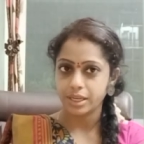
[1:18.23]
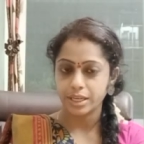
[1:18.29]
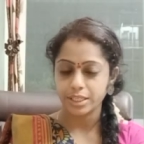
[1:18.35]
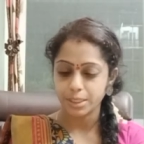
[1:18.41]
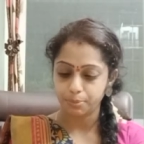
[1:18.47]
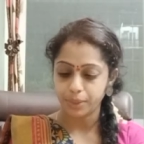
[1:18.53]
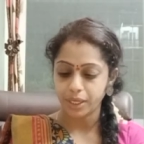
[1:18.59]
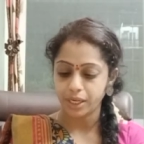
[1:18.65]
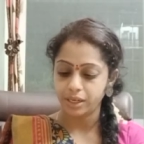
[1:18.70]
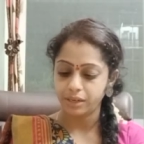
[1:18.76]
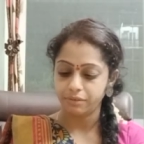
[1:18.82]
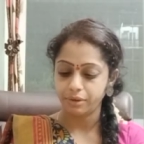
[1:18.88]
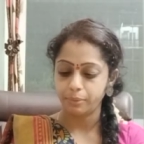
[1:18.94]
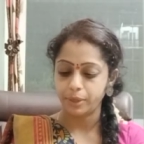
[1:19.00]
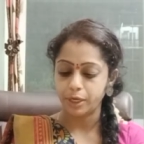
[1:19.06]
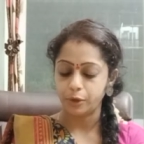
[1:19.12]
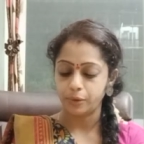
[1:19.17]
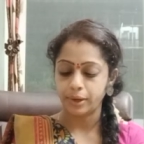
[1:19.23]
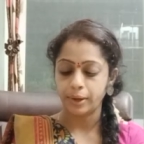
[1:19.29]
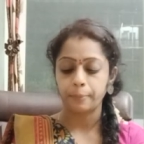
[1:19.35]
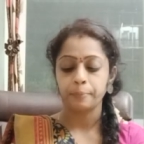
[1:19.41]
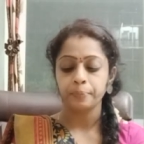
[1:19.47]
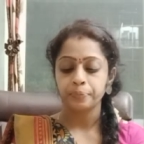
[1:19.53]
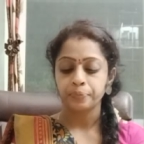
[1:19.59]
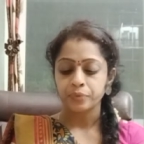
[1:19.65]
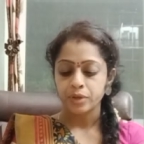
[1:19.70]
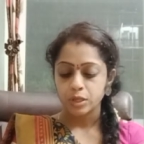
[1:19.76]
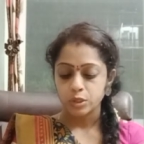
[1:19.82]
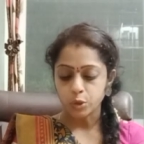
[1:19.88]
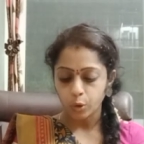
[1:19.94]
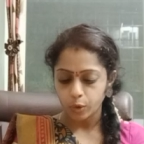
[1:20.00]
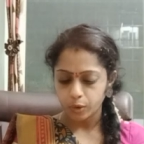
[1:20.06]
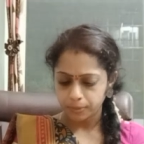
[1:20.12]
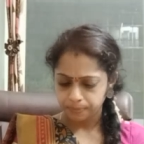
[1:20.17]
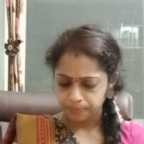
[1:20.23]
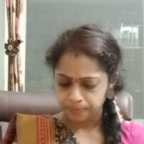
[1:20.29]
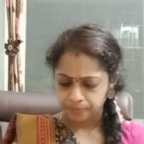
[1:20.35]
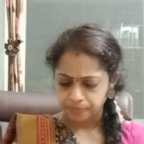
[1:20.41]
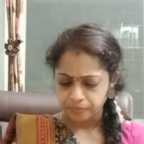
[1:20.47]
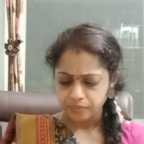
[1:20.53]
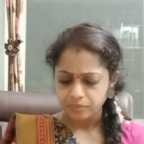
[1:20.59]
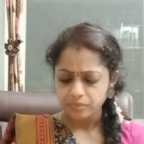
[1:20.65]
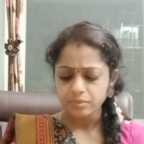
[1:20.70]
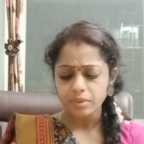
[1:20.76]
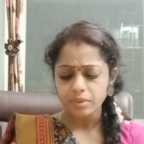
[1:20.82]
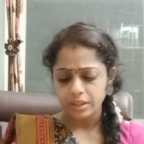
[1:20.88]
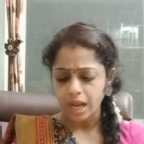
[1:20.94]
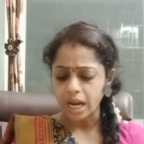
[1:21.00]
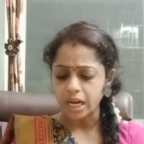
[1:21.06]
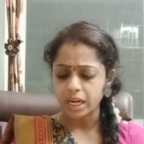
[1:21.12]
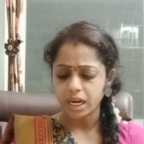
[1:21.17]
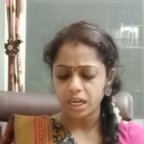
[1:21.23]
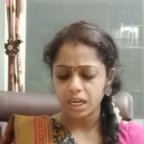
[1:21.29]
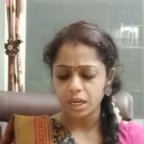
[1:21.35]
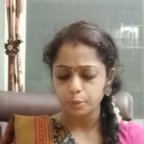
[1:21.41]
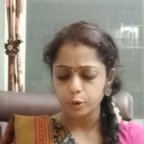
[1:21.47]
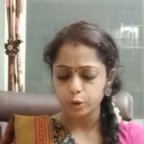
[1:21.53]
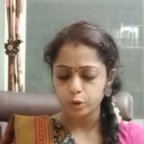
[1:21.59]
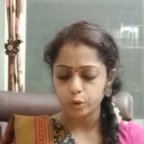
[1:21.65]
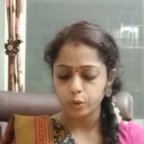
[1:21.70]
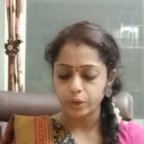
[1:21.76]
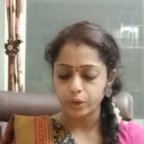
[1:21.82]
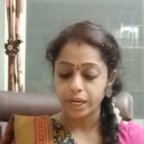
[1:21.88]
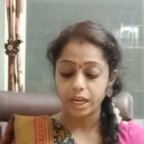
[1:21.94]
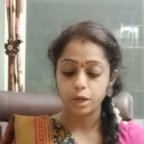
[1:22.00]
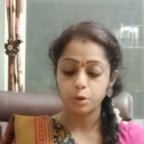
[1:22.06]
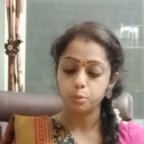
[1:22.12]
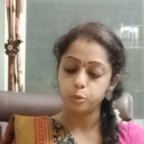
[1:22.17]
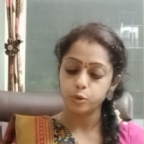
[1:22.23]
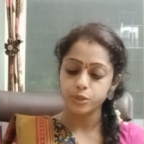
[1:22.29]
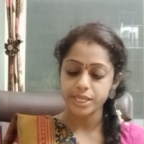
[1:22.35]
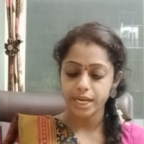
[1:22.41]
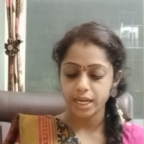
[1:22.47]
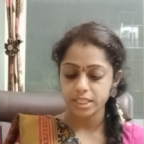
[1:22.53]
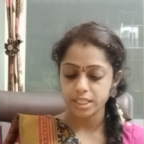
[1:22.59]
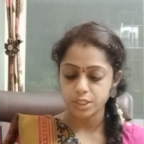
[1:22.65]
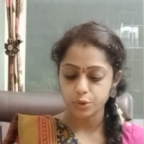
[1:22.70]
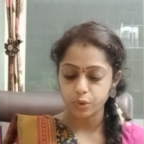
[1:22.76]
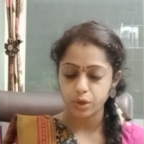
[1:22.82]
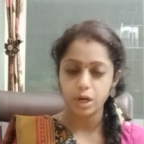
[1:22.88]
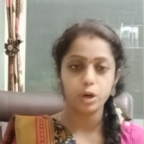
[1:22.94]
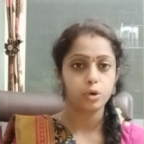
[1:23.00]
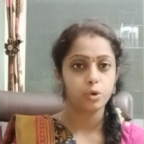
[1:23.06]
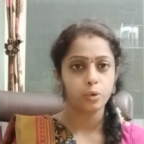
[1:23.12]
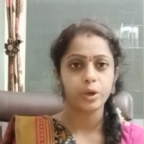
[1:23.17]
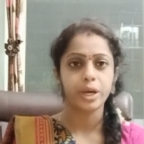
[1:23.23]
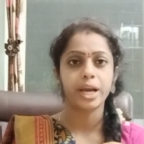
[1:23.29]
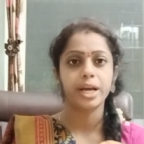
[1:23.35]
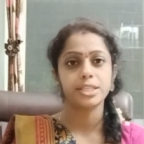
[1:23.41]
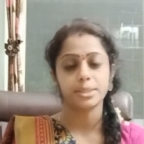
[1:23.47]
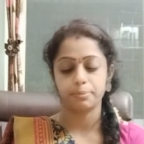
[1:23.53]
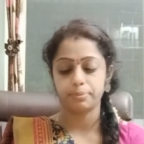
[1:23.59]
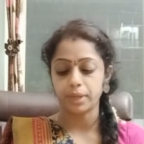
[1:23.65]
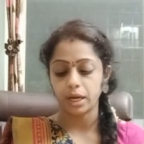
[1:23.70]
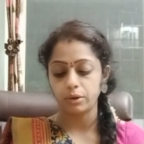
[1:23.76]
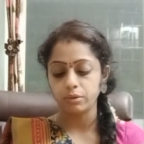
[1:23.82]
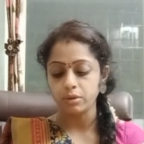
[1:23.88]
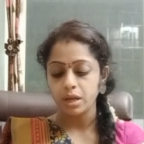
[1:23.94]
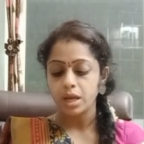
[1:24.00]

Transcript: చెప్తాను ఇన్ఫర్మేటివ్గా సో దానికంటే ముందు నేను పూజ ఎలా చేసుకున్నానో టూకీగా చెప్తాను